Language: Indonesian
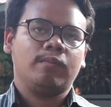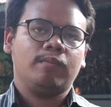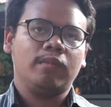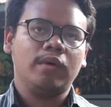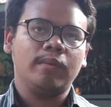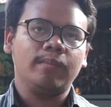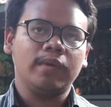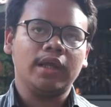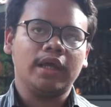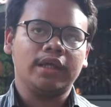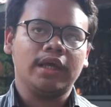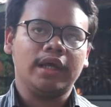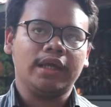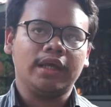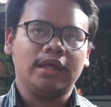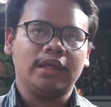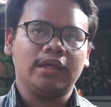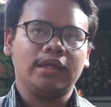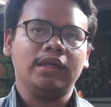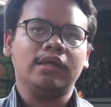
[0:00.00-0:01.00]

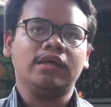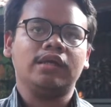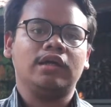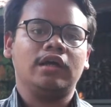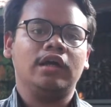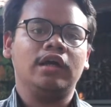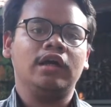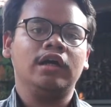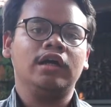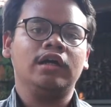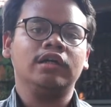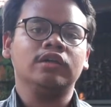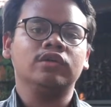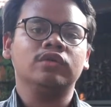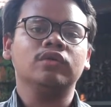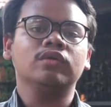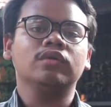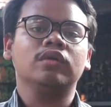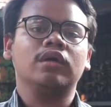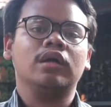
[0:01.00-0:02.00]
mempelajari ini
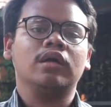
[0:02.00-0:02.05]
itu